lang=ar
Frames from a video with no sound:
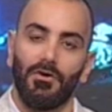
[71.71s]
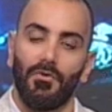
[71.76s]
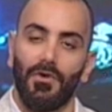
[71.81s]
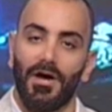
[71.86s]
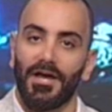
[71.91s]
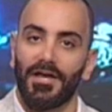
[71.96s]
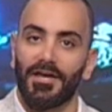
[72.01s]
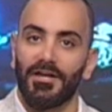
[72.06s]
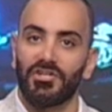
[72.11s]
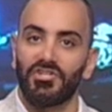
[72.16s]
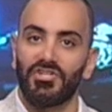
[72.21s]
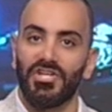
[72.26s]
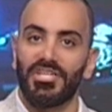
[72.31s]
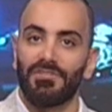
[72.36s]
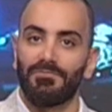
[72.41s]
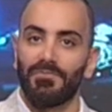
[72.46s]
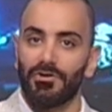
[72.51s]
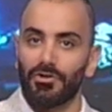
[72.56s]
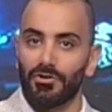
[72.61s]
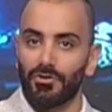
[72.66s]
واخر شيء
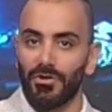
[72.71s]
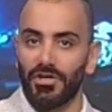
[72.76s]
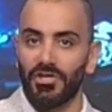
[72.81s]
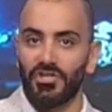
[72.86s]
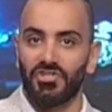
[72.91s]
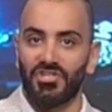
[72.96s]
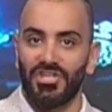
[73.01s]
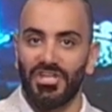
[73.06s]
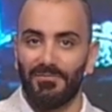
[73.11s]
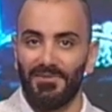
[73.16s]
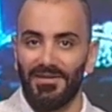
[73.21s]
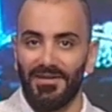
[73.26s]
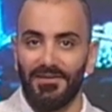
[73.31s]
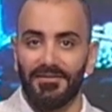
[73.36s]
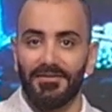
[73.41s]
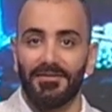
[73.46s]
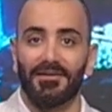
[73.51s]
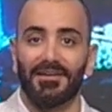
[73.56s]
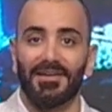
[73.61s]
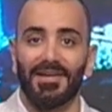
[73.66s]
تبرروا هالشيء
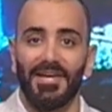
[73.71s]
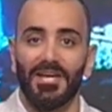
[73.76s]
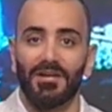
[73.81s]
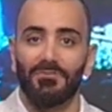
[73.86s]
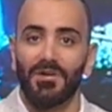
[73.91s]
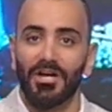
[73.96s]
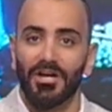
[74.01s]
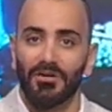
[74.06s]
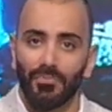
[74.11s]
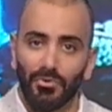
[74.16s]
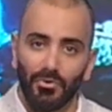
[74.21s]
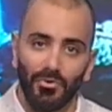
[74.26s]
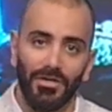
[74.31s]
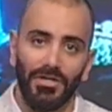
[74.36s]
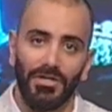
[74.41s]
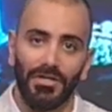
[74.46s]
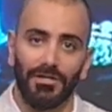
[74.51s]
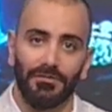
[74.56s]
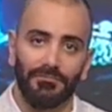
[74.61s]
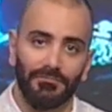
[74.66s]
بعذر غير
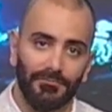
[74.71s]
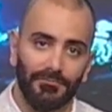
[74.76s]
مقبول